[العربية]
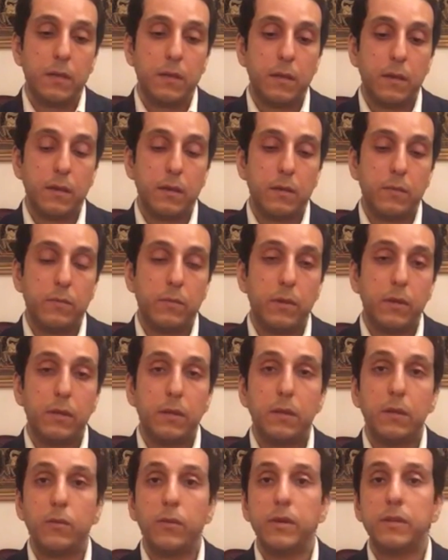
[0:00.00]
طيب
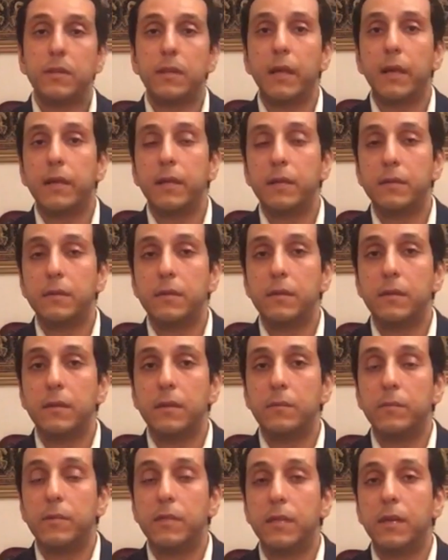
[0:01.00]
دلوقتي العينه دي
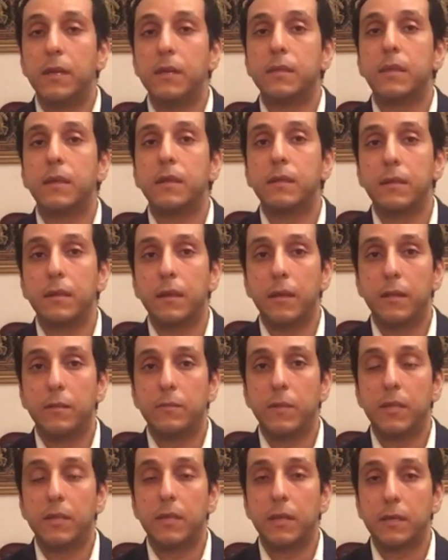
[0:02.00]
بدايه كانت
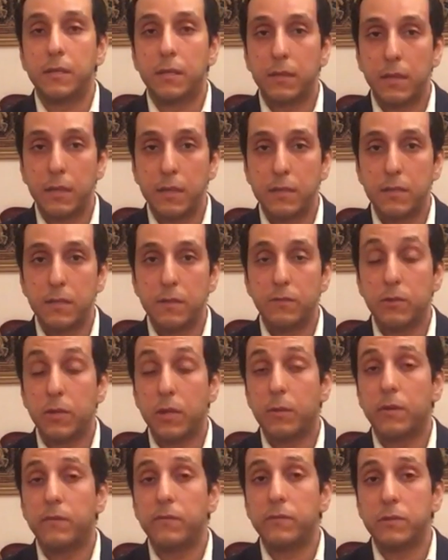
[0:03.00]
محتاجه تتعزل
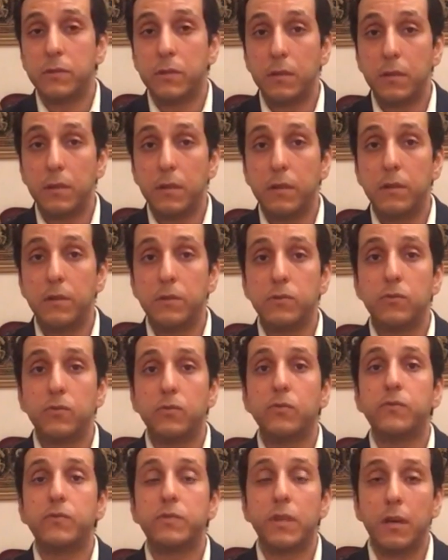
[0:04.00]
طبعا في ظل
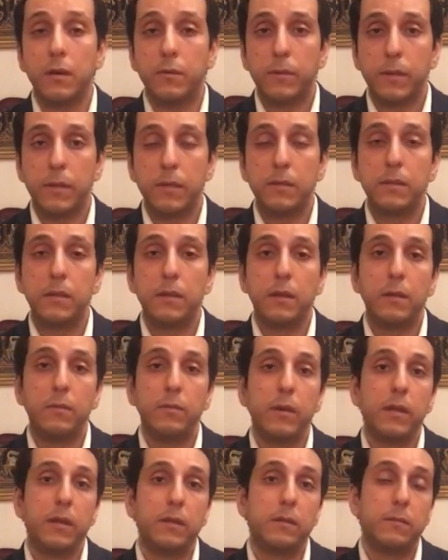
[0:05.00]
ظروف صعبه جدا
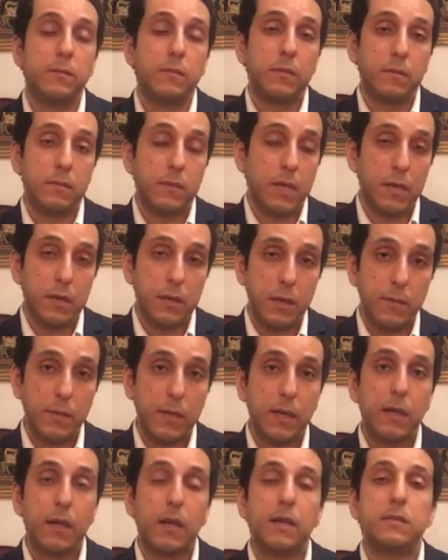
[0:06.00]
البلد يعني
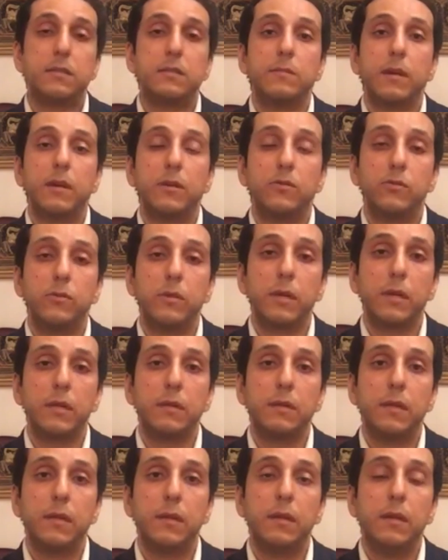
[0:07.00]
اماكن العزل محدوده
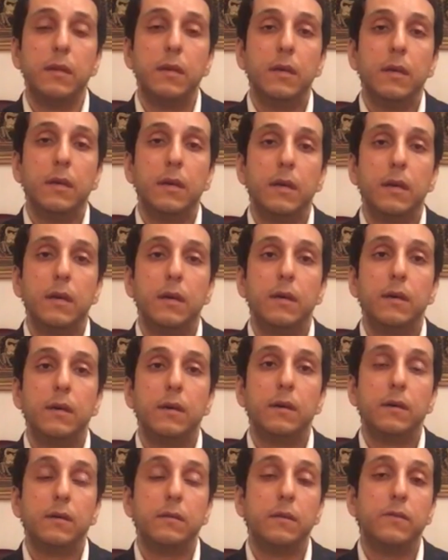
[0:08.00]
جدا
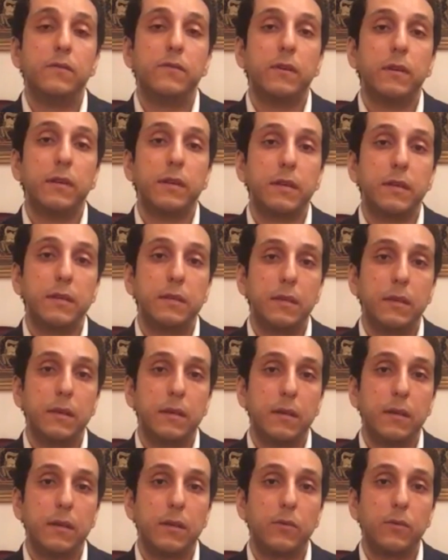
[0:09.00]
آه، اضافه لكده
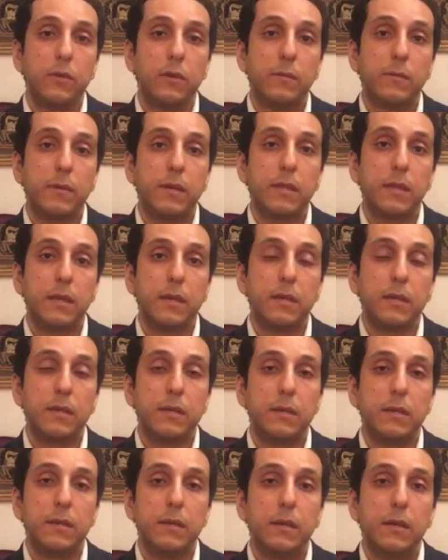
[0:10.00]
احنا كنا
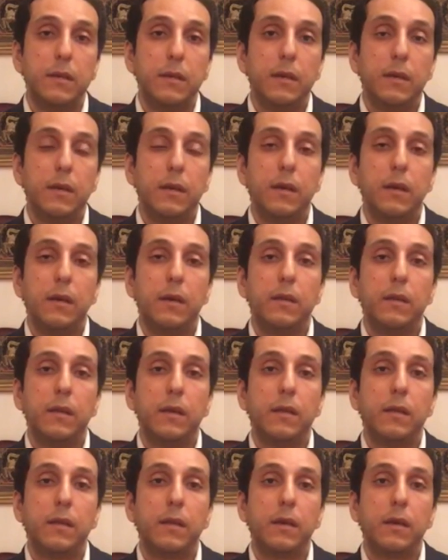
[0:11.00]
محتاجين ان
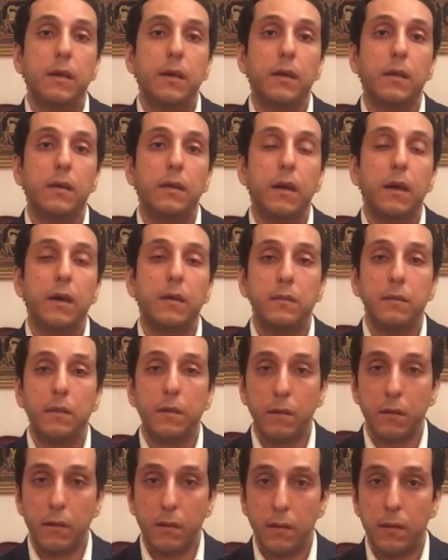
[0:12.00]
احنا
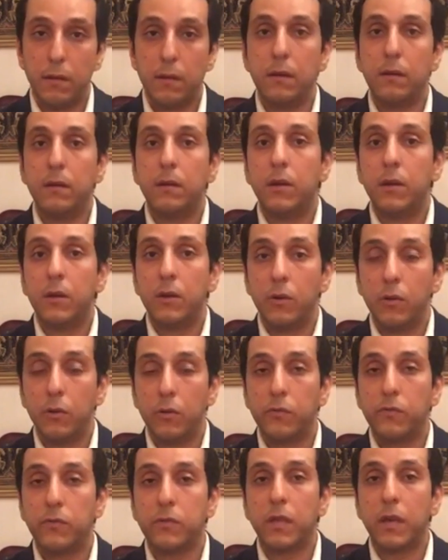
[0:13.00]
نحضر لها
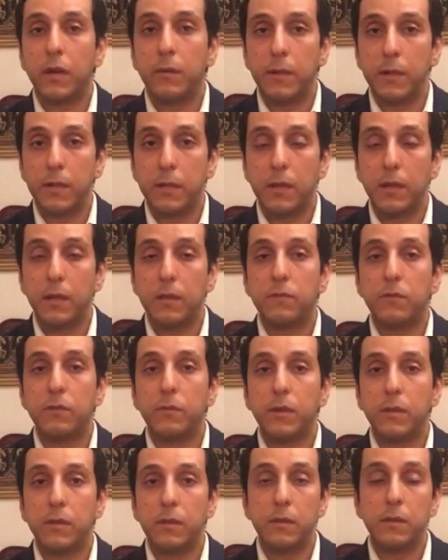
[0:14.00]
غرفه عمليات في
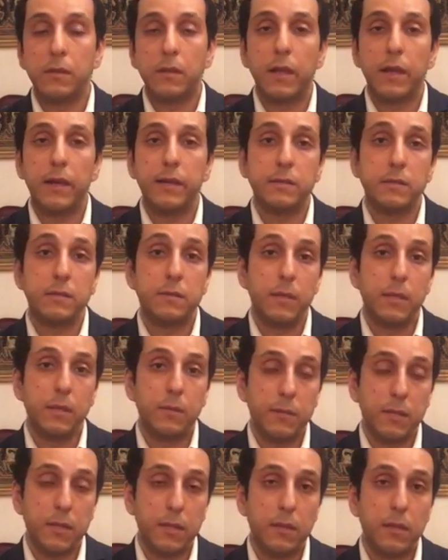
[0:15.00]
منطقه العزل بدل
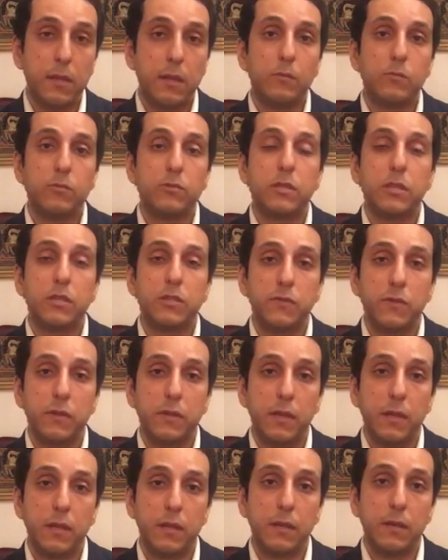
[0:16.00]
ما تتنقل مستشفى
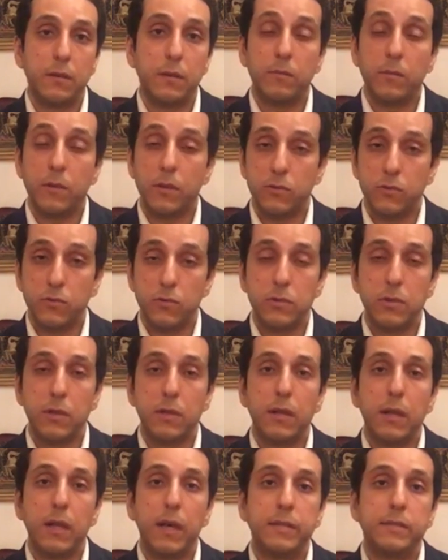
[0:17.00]
تانية مخصوصه
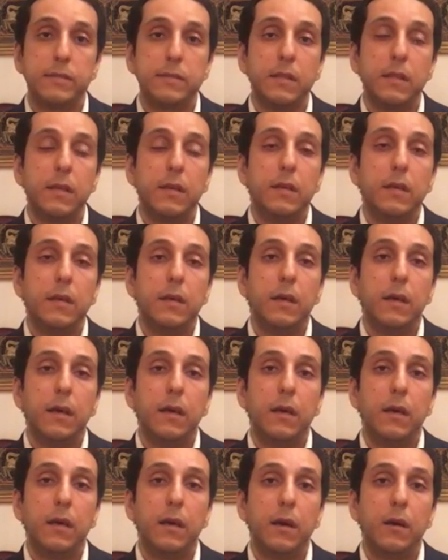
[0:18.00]
للعزل
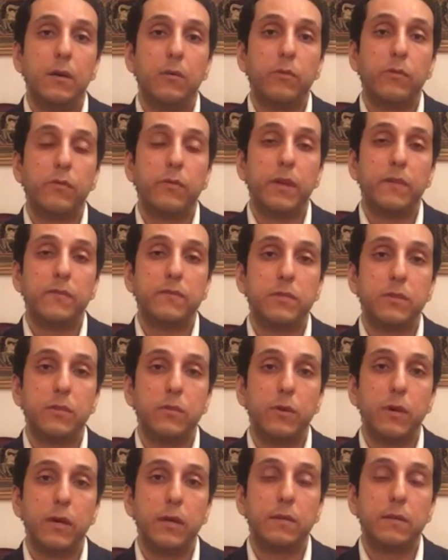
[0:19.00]
آه، وفي نفس
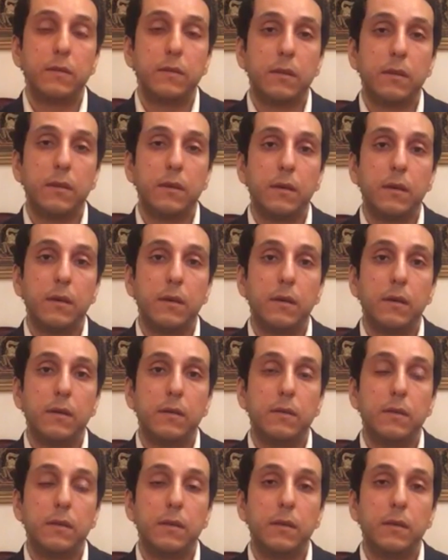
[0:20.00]
الوقت آه،
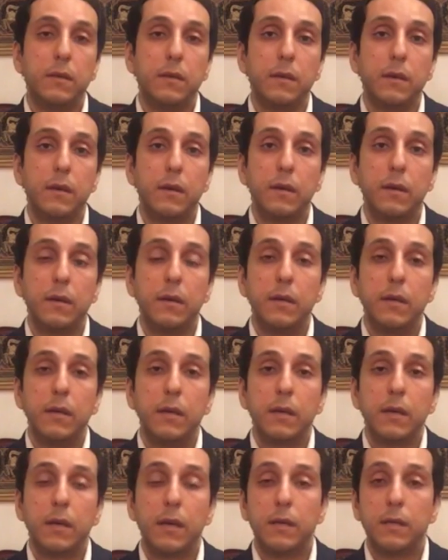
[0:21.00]
دي آه،
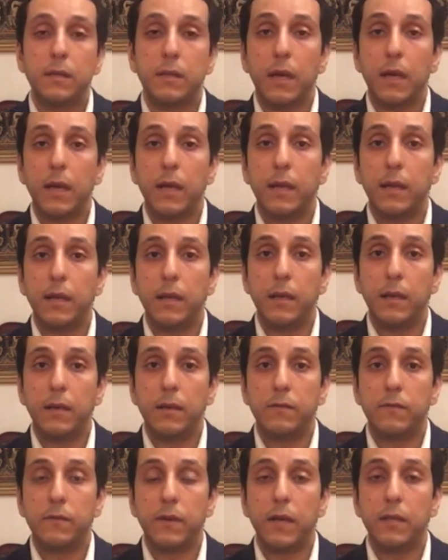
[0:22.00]
كانت حالة
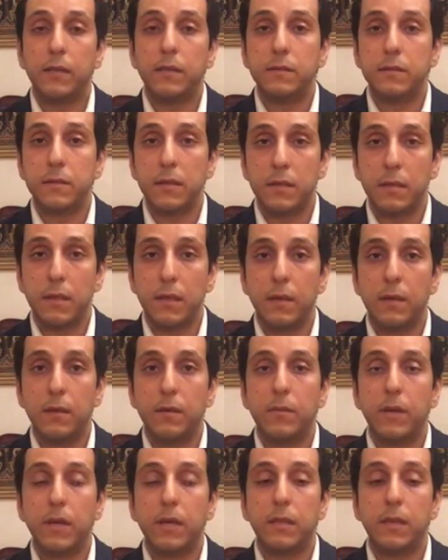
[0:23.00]
في حد ذاتها
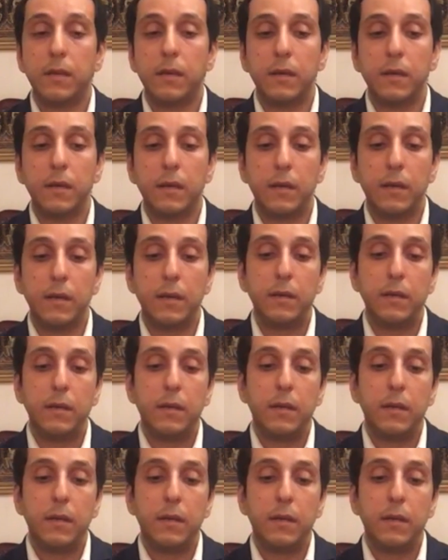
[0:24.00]
محتاجة